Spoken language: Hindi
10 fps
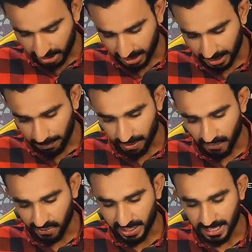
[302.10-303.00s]
एक तगड़ा
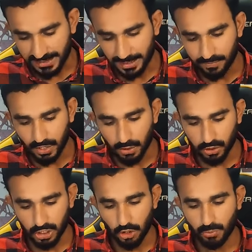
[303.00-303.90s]
प्रॉफिट यहाँ से
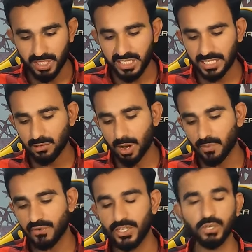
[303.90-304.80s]
हो जाएगा उम्मीद करता हूँ
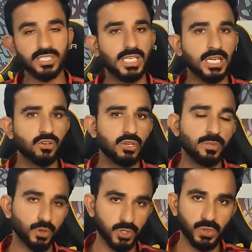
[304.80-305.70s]
आपको वीडियो अच्छी लगी
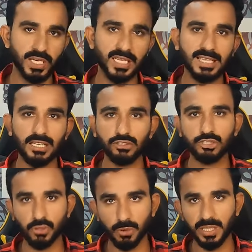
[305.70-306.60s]
होगी बहुत शुक्रिया थैंक
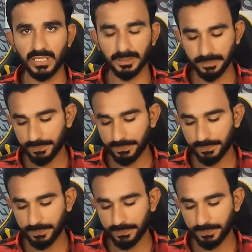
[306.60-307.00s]
यू सो मच